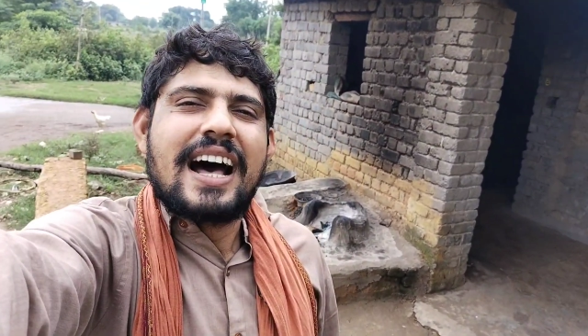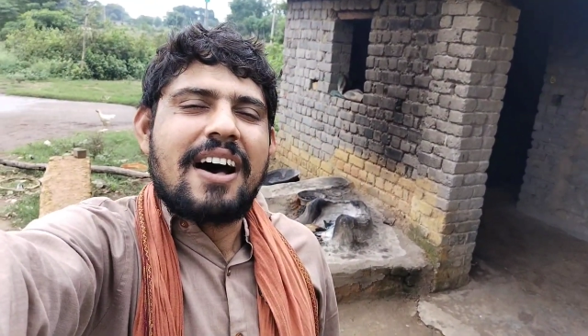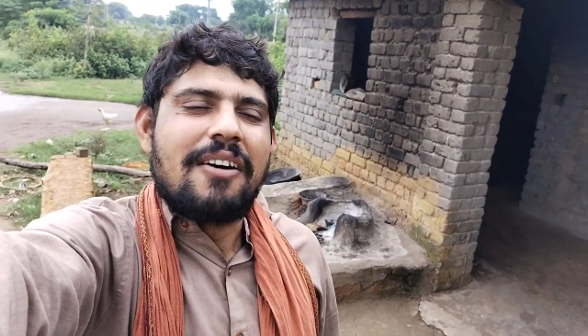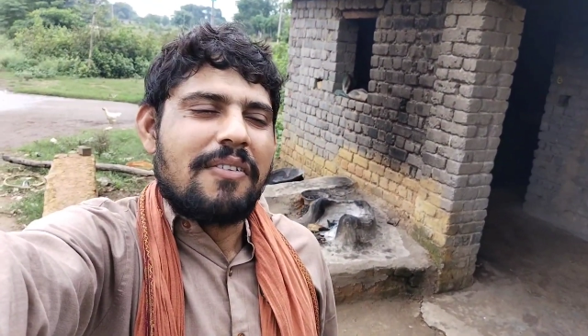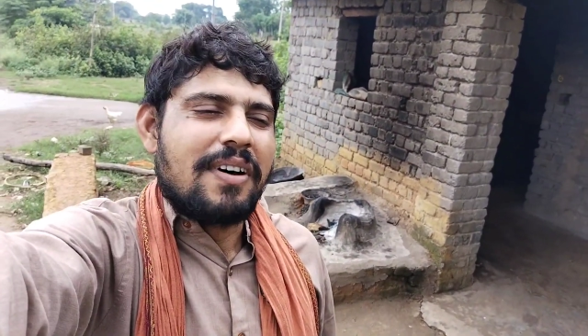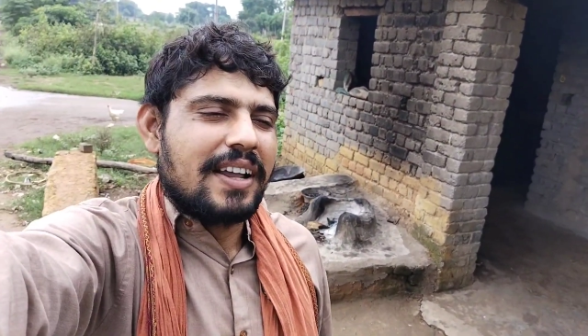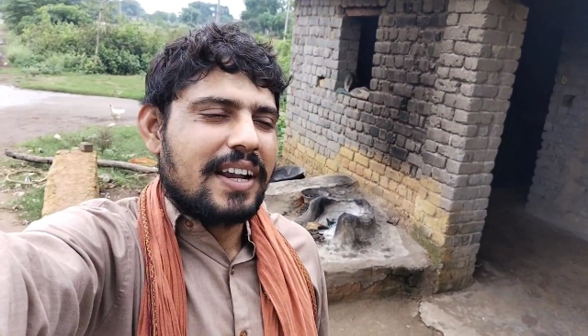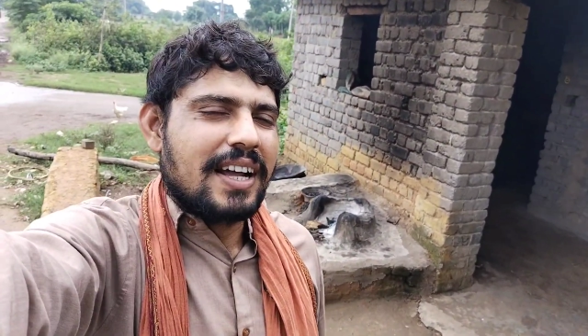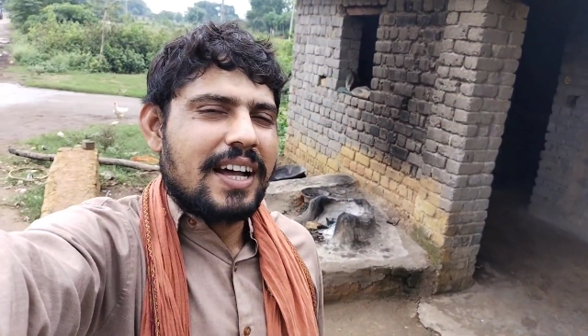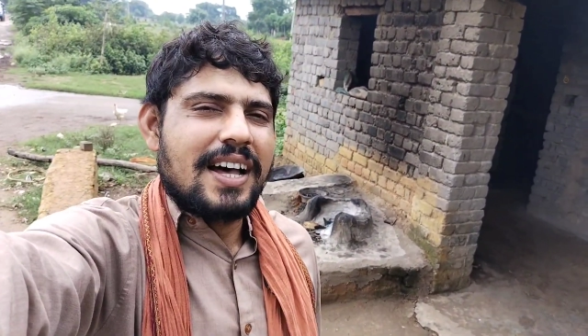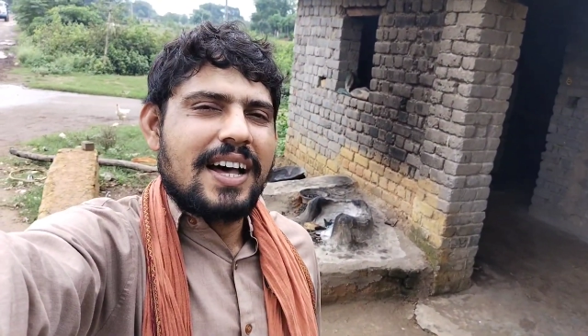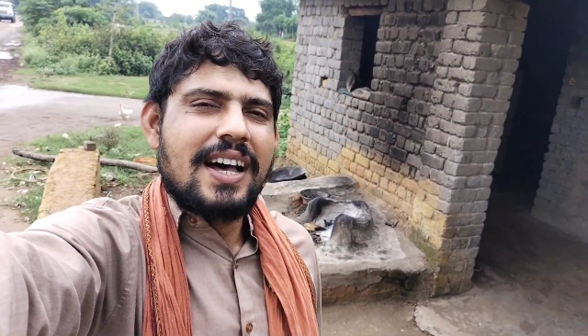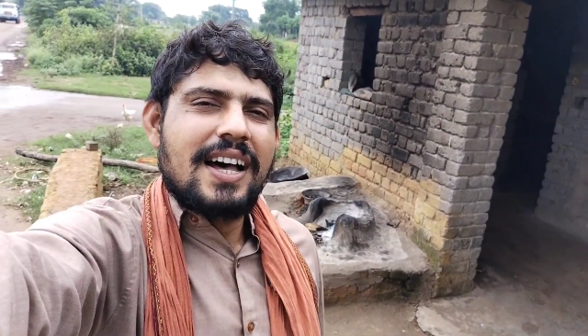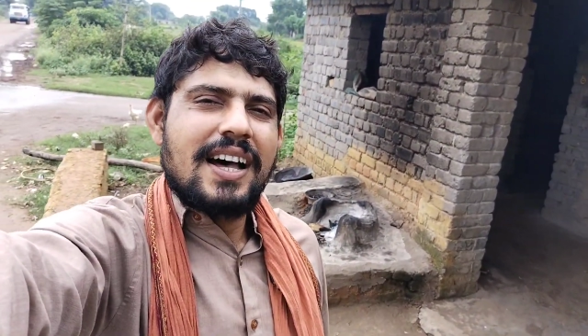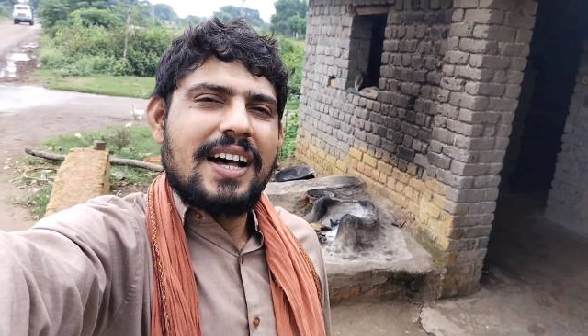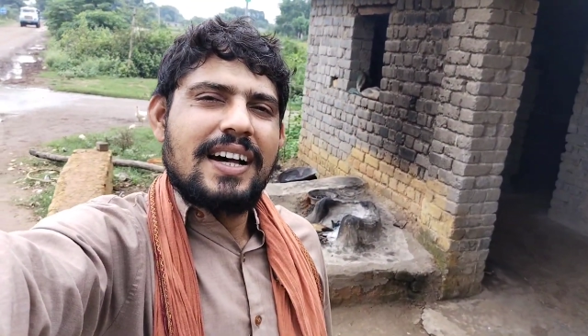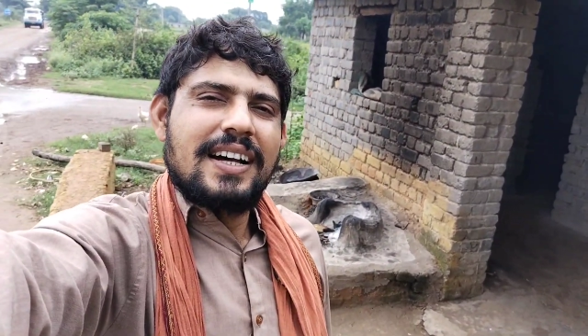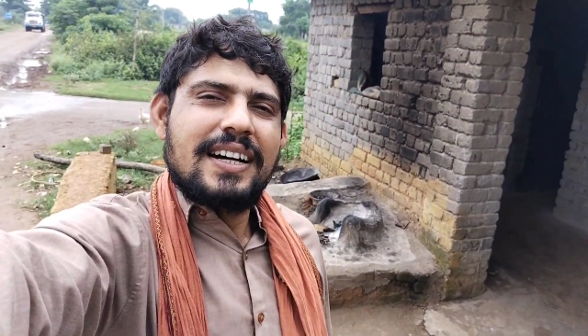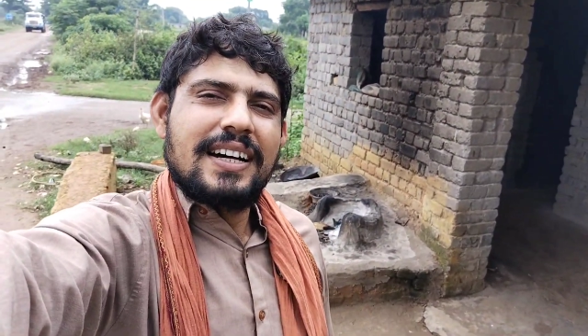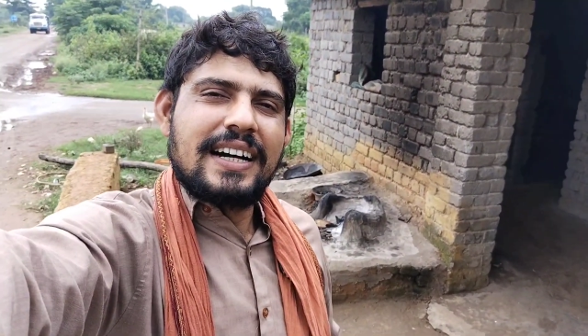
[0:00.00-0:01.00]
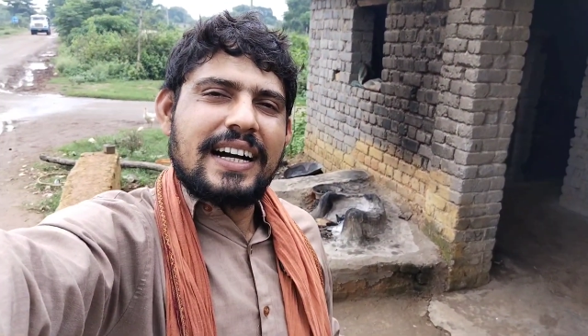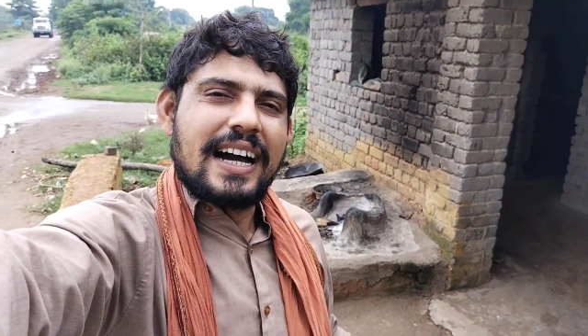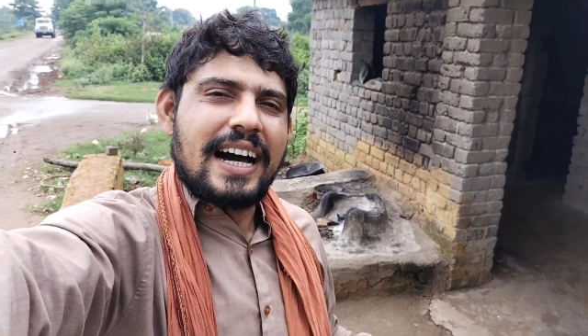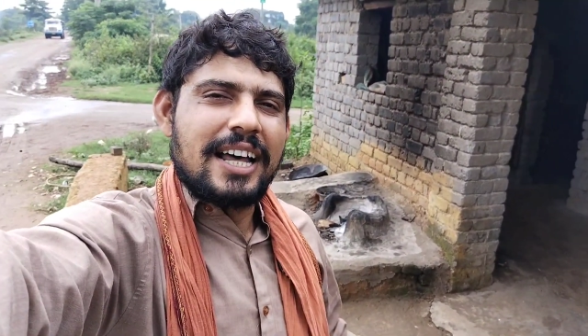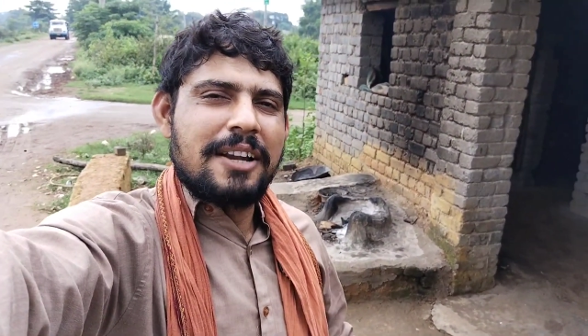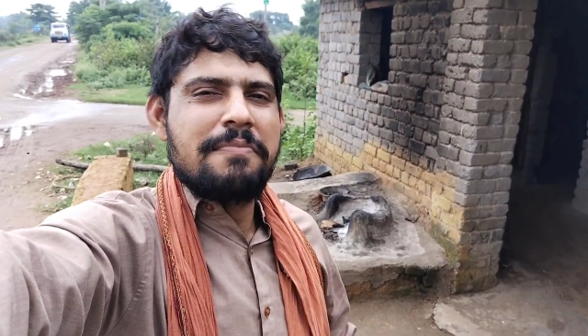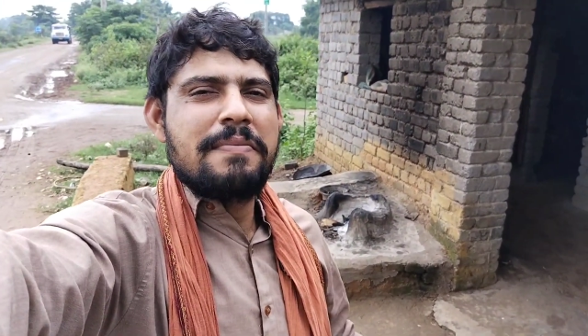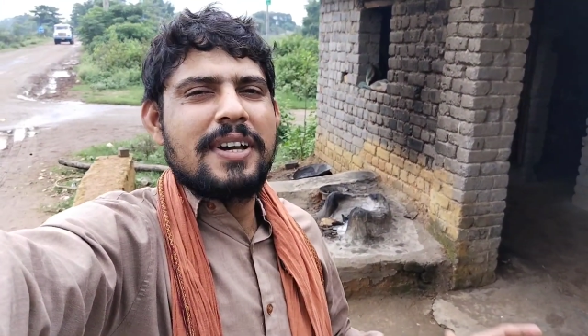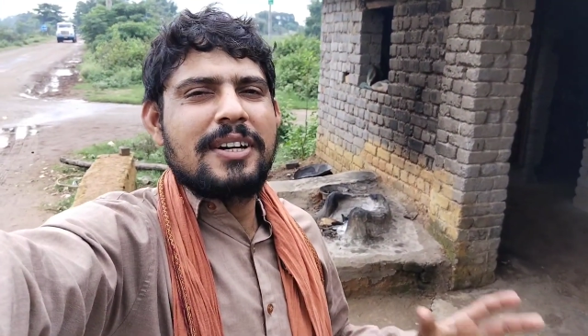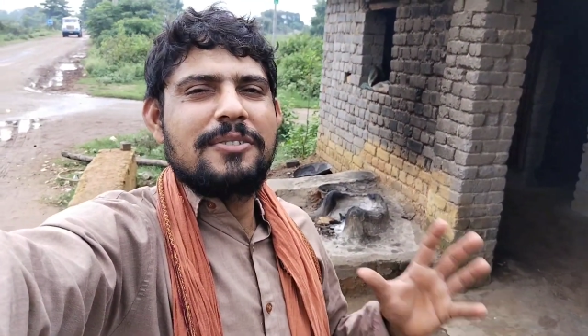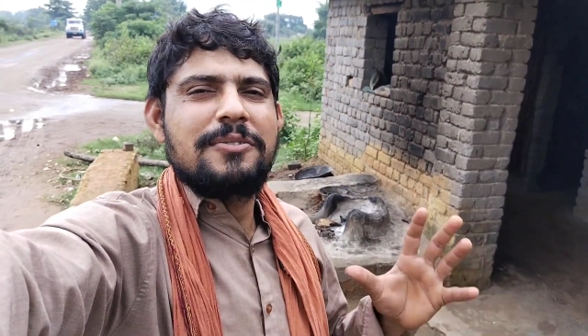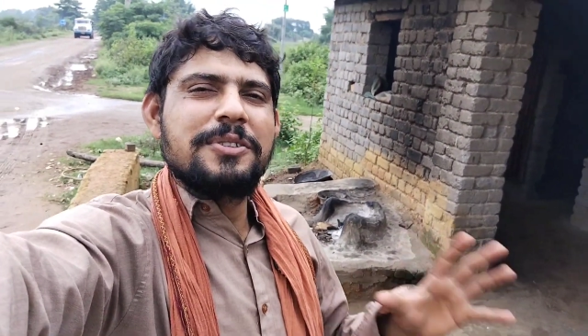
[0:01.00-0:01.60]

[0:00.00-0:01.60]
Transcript: हमारा घर में